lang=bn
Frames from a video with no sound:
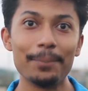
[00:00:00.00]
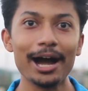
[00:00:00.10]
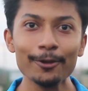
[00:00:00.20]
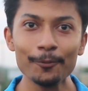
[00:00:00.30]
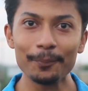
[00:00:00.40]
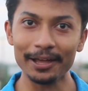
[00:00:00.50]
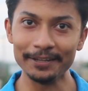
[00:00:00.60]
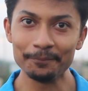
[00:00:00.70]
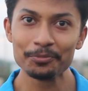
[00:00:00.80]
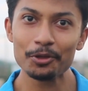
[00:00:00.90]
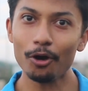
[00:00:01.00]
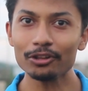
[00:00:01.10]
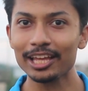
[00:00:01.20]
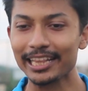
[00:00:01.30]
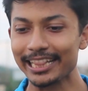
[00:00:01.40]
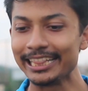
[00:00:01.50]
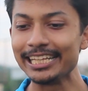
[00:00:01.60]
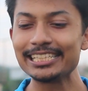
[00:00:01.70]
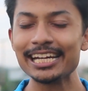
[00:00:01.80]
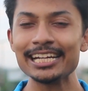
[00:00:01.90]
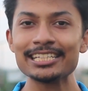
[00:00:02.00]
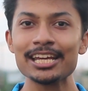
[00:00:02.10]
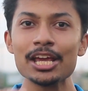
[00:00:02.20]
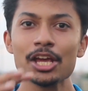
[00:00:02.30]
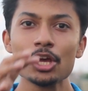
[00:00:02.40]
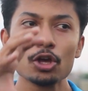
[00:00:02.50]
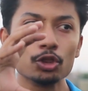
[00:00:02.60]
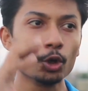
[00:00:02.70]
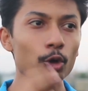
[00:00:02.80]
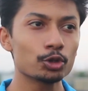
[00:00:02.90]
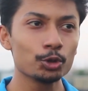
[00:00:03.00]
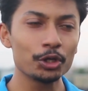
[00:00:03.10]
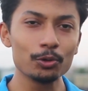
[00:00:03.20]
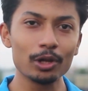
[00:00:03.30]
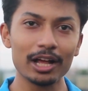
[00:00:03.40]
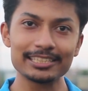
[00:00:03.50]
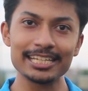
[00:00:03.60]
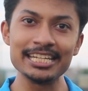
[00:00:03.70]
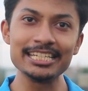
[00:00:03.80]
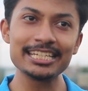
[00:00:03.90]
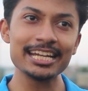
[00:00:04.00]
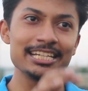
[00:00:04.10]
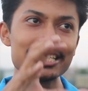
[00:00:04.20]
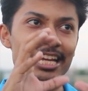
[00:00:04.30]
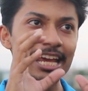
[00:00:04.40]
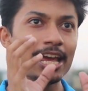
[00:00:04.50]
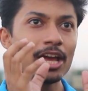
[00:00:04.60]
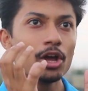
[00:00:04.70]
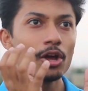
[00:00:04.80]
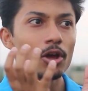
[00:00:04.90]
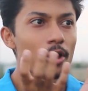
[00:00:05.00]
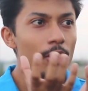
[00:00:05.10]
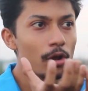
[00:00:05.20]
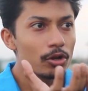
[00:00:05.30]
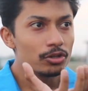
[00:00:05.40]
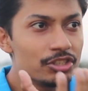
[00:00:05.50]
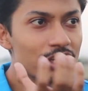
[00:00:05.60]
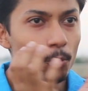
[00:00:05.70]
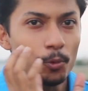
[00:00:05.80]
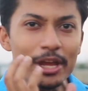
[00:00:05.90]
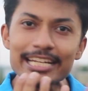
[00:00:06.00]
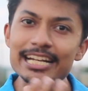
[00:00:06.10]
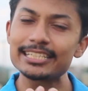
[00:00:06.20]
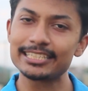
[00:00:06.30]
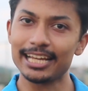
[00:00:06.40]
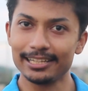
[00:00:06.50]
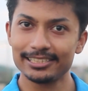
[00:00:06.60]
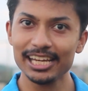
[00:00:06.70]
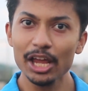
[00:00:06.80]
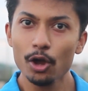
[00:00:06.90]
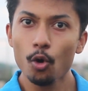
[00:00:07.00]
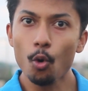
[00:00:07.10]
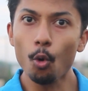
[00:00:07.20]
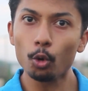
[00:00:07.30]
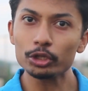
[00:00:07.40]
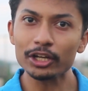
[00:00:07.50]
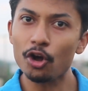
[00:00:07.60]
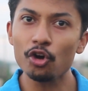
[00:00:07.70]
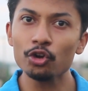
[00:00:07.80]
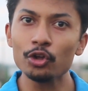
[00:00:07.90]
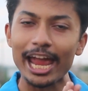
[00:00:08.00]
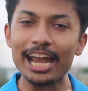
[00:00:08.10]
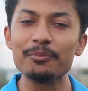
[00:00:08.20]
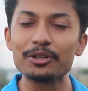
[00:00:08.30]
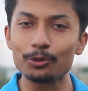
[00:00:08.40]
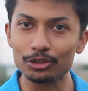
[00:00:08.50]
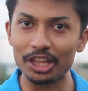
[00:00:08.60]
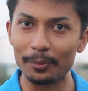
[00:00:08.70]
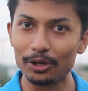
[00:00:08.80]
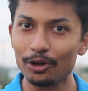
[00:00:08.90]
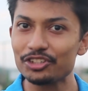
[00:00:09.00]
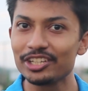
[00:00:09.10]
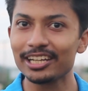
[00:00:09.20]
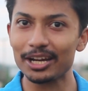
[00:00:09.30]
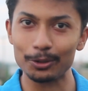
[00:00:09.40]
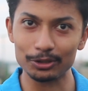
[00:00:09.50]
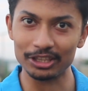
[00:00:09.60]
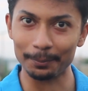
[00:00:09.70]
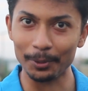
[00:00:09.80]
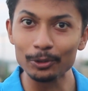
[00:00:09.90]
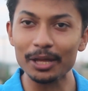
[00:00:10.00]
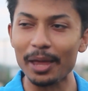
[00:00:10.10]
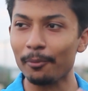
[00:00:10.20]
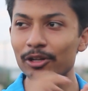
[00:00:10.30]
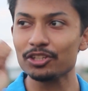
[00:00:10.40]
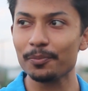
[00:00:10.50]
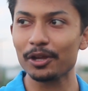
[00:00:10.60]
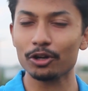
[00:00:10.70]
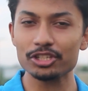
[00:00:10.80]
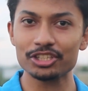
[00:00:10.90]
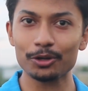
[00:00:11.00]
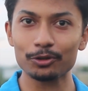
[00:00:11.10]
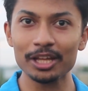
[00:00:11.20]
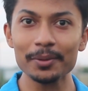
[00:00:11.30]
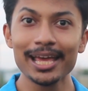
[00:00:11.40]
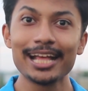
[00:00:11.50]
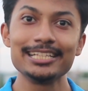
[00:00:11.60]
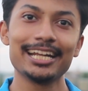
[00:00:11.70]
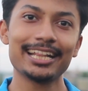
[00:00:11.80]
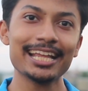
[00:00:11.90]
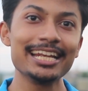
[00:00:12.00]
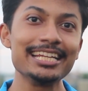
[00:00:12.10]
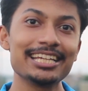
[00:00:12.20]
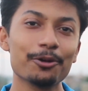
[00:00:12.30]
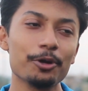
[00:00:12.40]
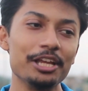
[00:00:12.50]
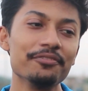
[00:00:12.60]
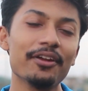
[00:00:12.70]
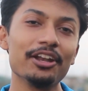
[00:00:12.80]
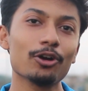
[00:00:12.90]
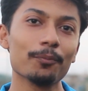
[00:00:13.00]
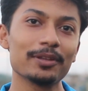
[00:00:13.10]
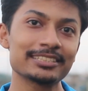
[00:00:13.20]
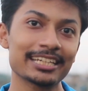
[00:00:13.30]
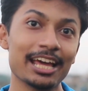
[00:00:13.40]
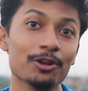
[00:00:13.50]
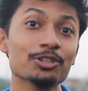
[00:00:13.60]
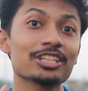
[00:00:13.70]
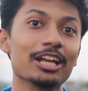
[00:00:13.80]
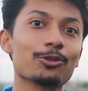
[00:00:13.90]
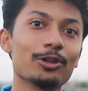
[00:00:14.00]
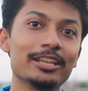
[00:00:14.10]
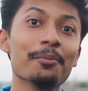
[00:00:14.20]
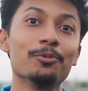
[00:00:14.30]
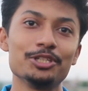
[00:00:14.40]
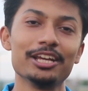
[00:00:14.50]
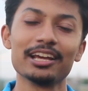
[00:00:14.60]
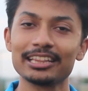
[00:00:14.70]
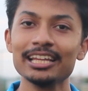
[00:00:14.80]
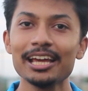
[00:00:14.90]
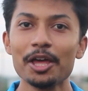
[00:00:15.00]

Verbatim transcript: ভালো পাই অর্থাৎ নিজের যে দোষ ত্রুটিগুলো আছে নিজের যে যে উইকনেসটা আছে ওটা কখনো অ্যাডমিট করতাম না কখনো স্বীকার করতাম না উল্টে এমন কিছু বের করার চেষ্টা করতাম যেটাতে নিজের ওই ইনফিনিটি কমপ্লেক্সটাকে আরও সান্ত্বনা দিয়ে বুঝিয়ে রাখতে